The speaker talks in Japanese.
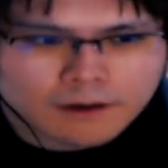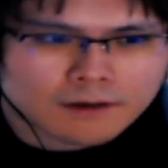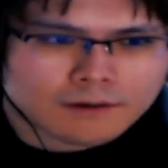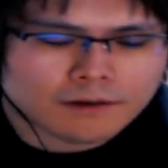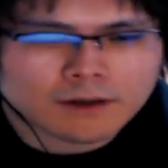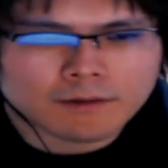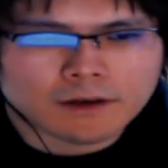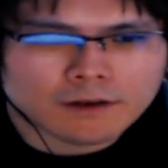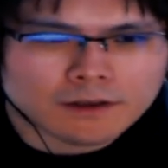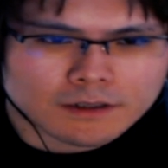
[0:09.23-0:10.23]
この度、
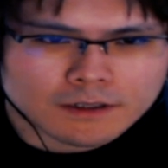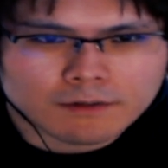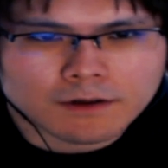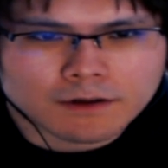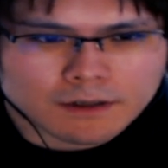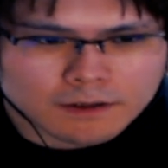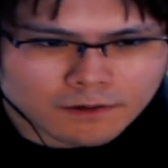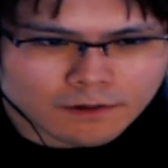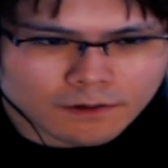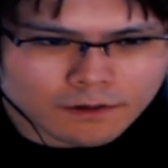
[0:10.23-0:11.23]
クレイジーサムは
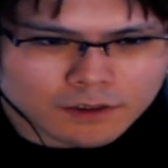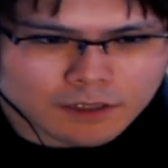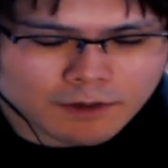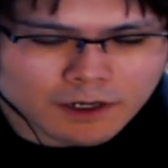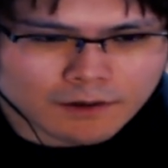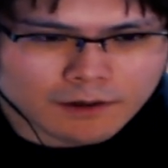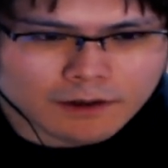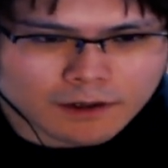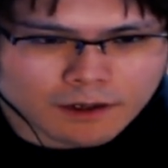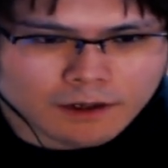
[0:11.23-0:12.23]
Discord 公式パートナーに
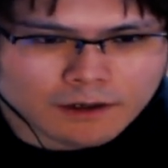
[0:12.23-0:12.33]
なり、